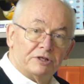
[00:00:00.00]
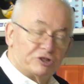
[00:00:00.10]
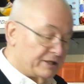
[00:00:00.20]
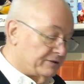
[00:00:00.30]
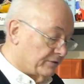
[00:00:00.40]
es
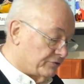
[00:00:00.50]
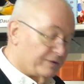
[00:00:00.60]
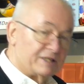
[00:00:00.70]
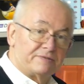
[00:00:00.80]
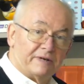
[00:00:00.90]
schachtet auf
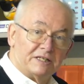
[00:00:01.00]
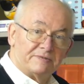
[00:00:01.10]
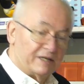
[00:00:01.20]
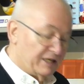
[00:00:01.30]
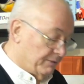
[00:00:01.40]

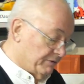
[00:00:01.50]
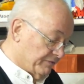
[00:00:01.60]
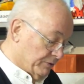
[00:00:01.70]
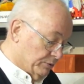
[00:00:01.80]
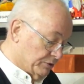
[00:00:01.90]
schwarz-weiß, weil er eben in
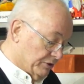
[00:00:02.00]
V-Hut